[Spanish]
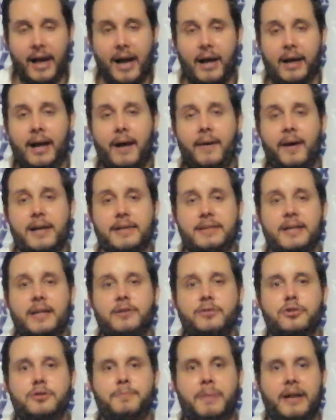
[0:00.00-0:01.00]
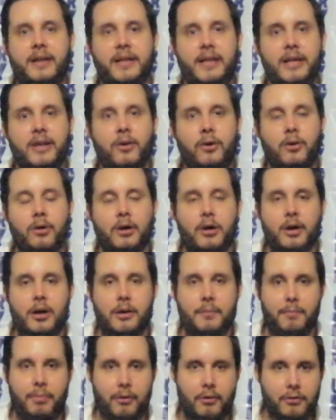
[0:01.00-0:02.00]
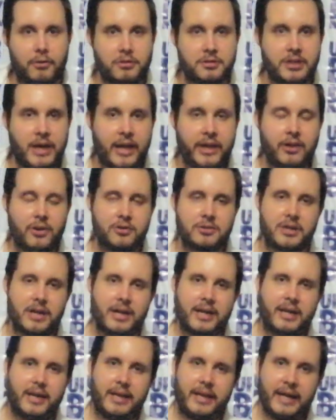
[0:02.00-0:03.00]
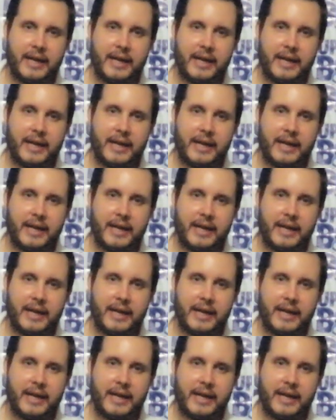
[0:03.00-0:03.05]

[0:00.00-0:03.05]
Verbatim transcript: Acaba de ser suspendido por dos años.